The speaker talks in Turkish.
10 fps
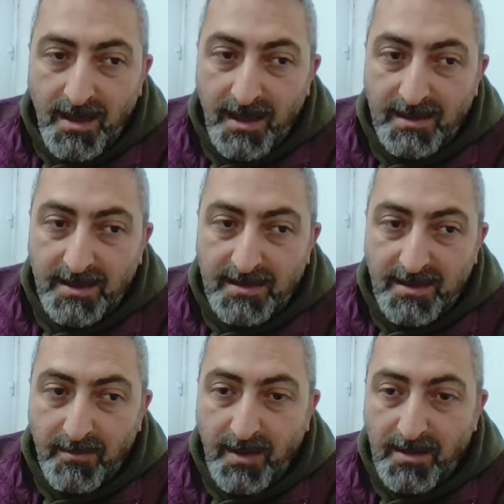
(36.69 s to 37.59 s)
Hektaş
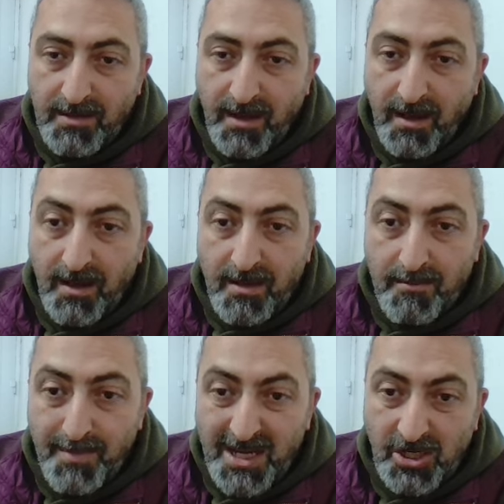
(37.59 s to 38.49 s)
zamanında
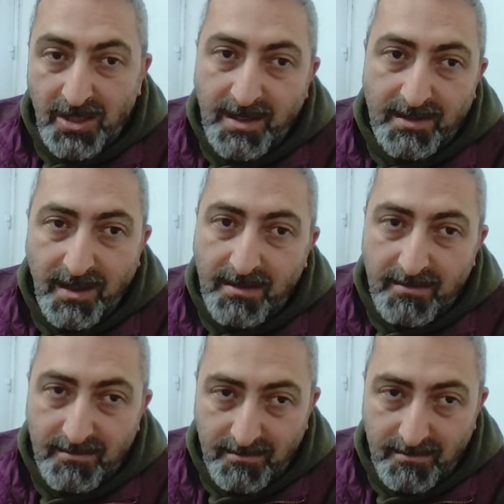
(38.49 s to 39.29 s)
5 liradan